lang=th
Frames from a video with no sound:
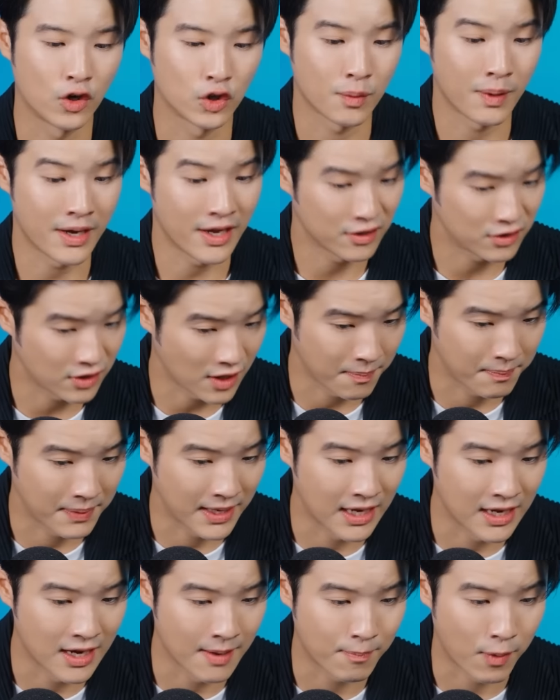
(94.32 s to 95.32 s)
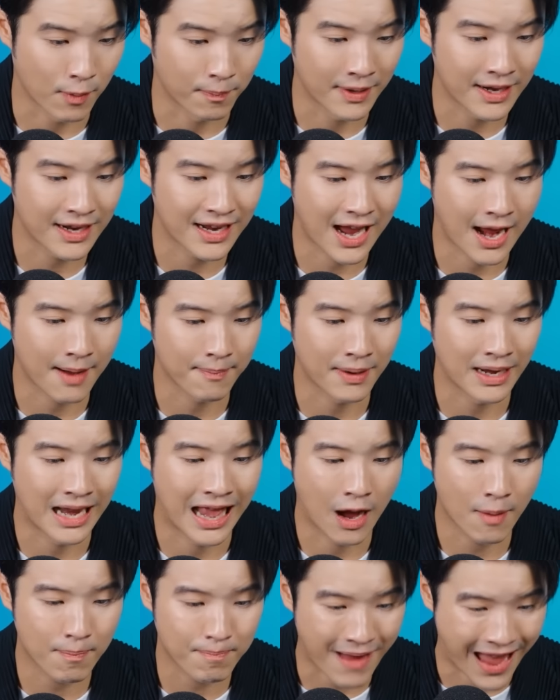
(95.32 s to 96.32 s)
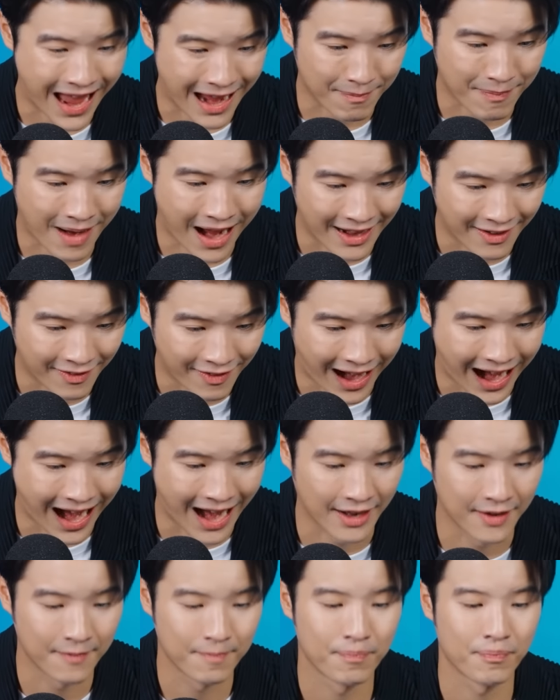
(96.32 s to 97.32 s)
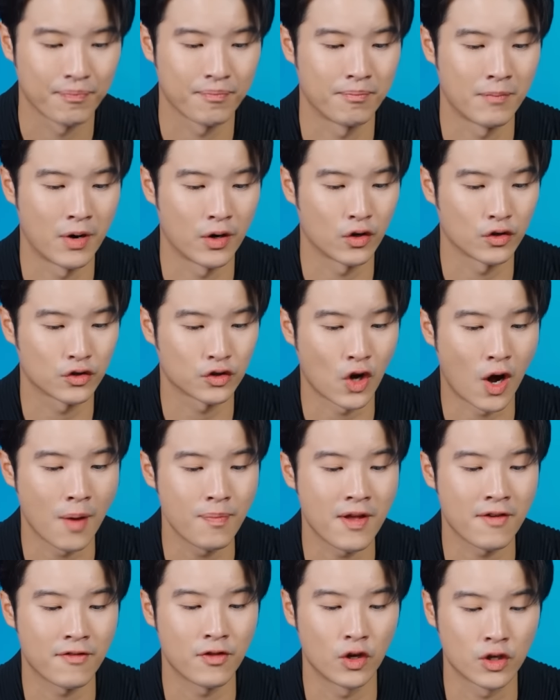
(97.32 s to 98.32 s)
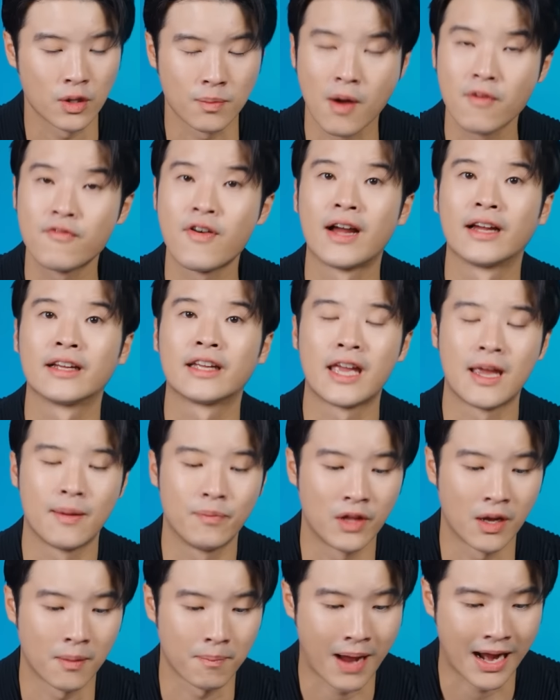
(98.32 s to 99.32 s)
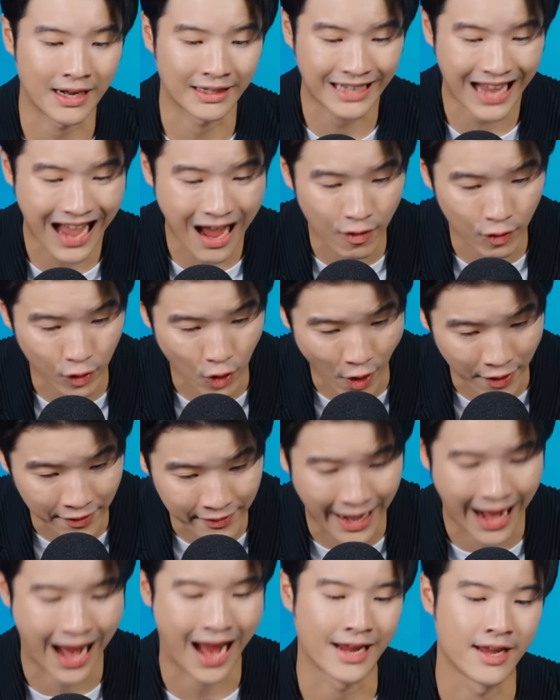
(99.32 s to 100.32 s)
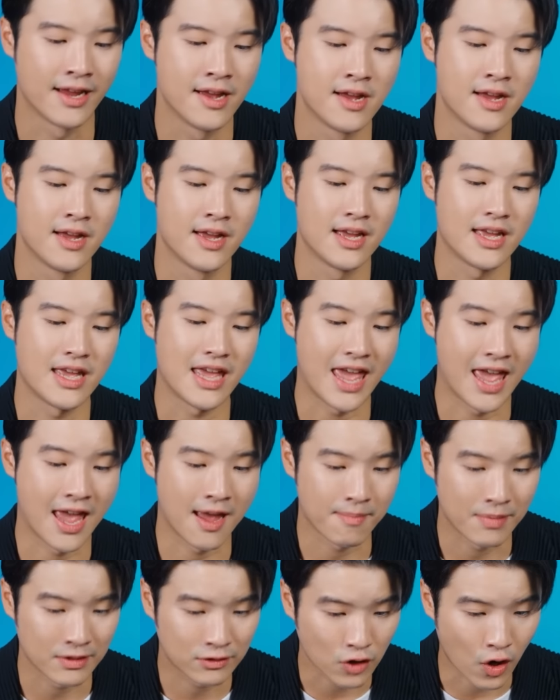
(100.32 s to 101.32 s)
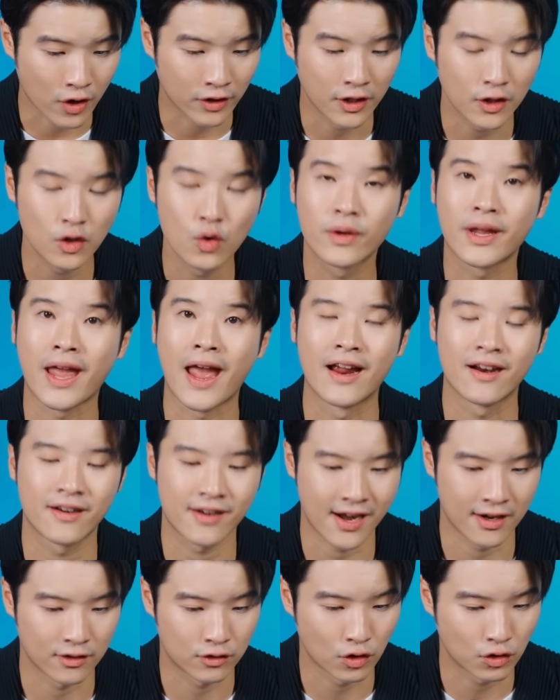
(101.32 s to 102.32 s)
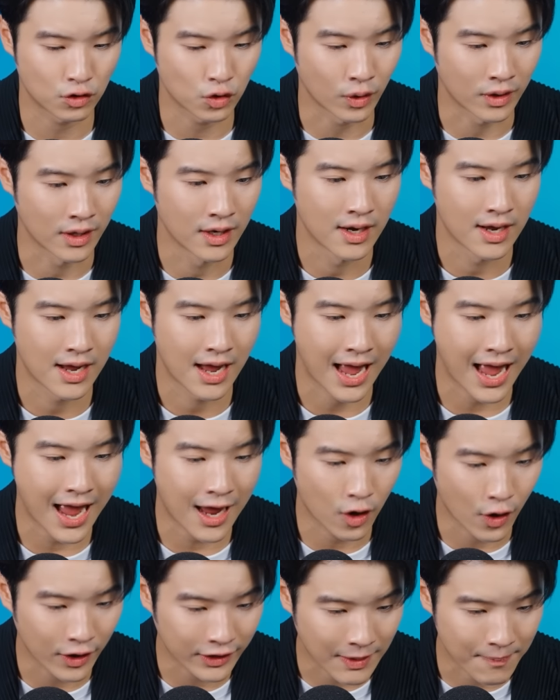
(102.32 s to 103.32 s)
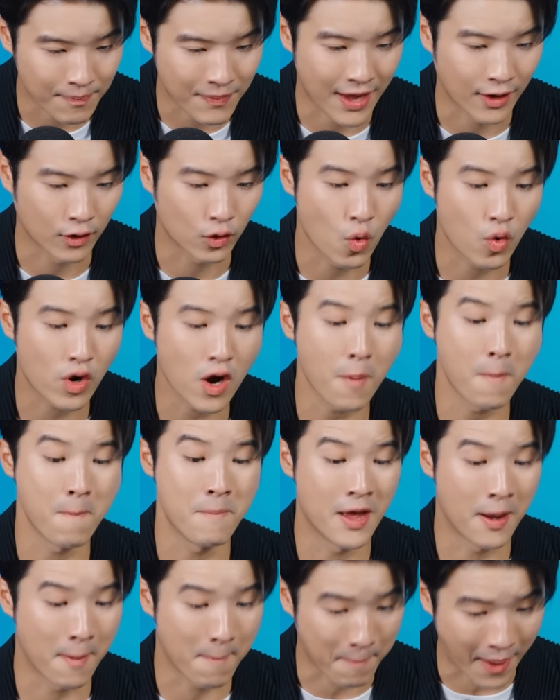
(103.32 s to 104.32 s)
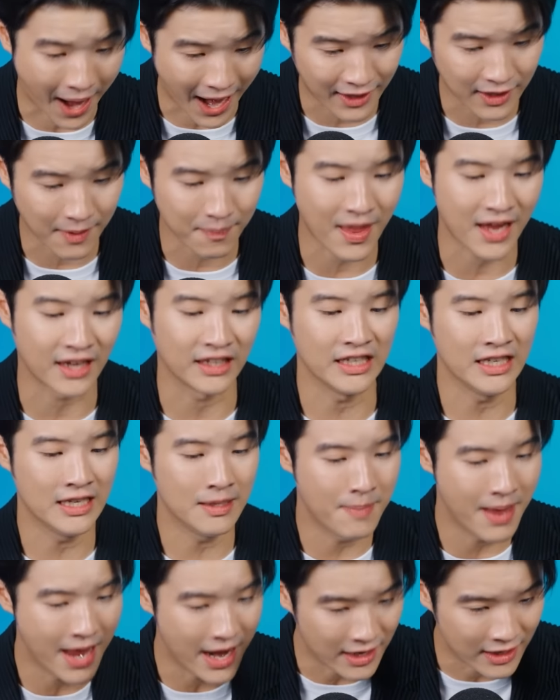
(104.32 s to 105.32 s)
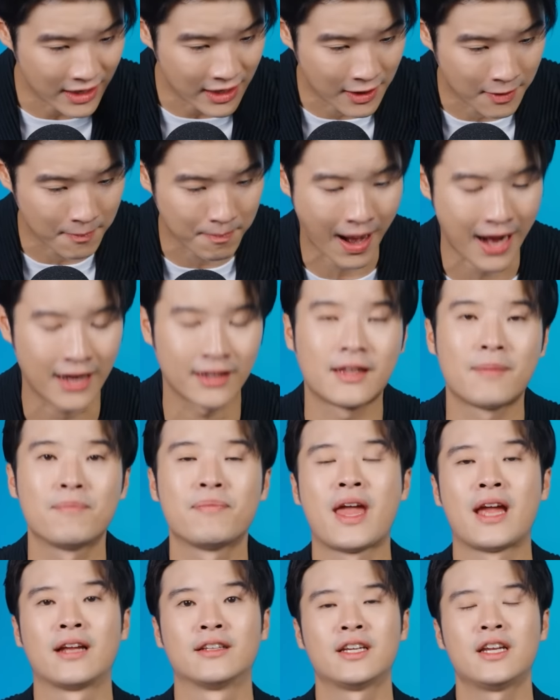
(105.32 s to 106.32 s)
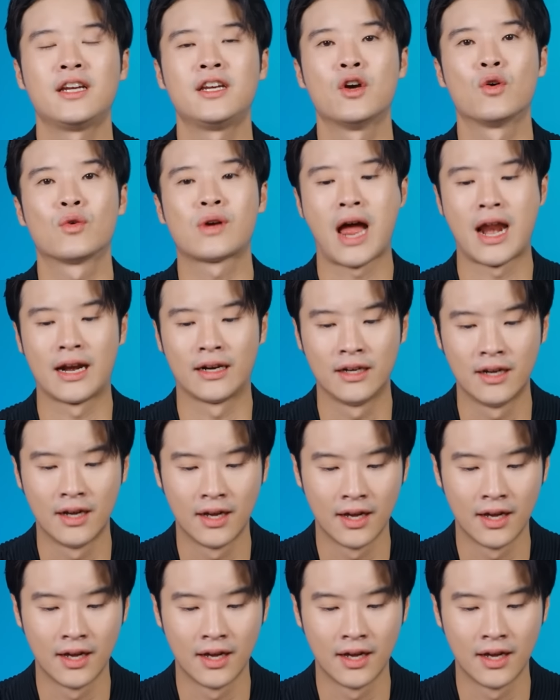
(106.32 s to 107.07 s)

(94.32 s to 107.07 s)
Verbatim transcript: โดยเฉพาะ SAP เนี่ยปลดพนักงานไปแล้ว 8,000 ราย Microsoft เนี่ยโดยเฉพาะฝั่งเกม 1,900 ราย Amazon ที่ดูแข็งแกร่งสุดๆ500 ตำแหน่ง Google 1,000 ตำแหน่ง eBay 1,000 ตำแหน่งเช่นเดียวกัน